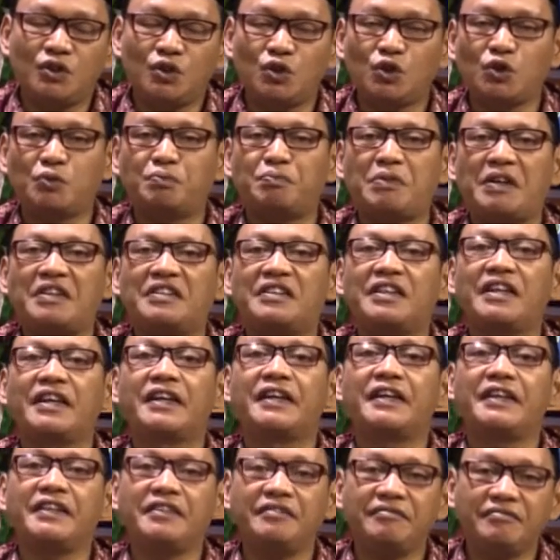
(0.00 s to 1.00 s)
untuk
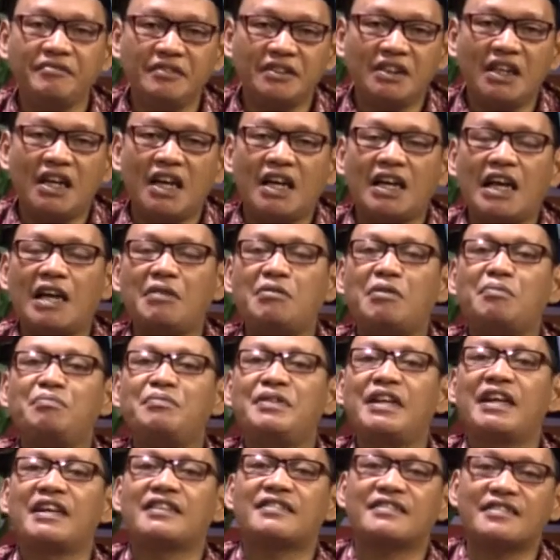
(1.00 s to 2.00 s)
menggiring dan
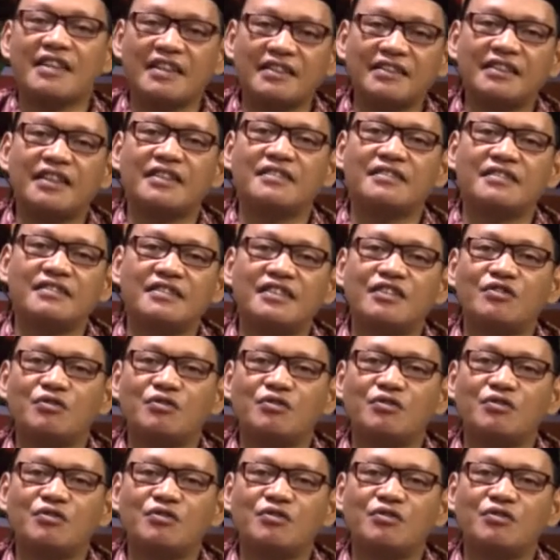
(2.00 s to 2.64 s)
membiasakan